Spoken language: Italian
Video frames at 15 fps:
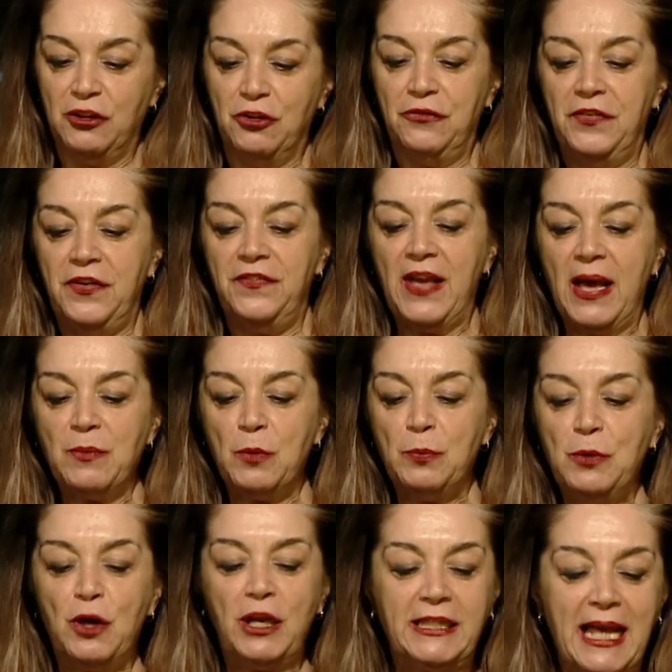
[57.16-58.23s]
che non
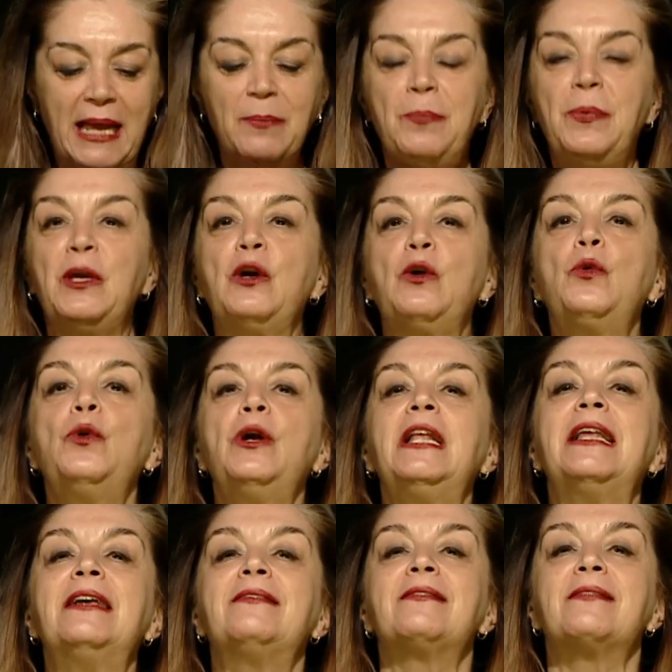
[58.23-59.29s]
viviamo più ai tempi in
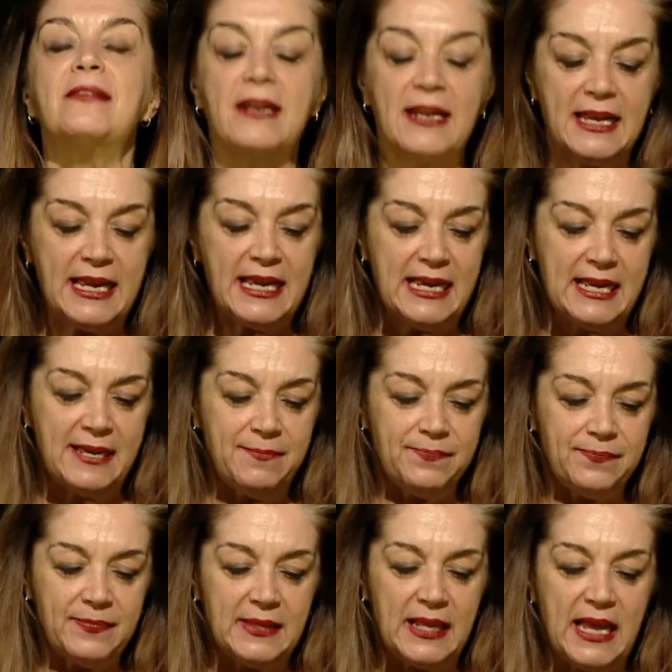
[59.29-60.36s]
cui le
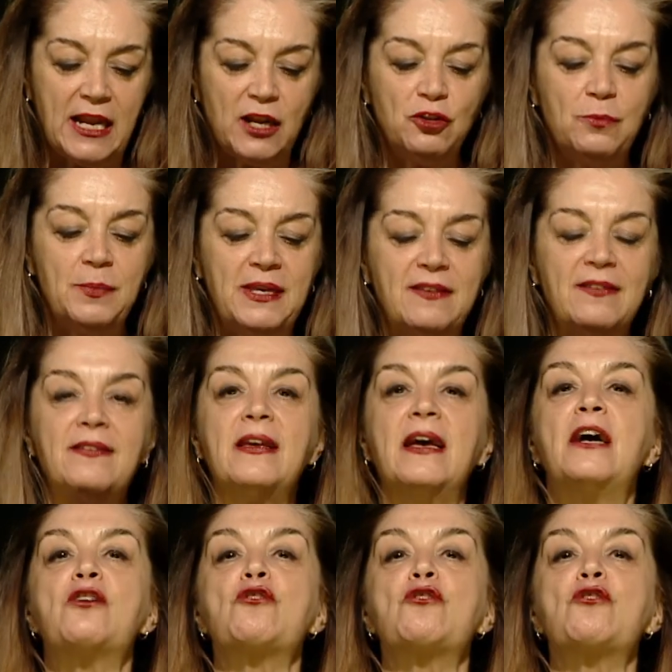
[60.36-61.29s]
streghe erano messe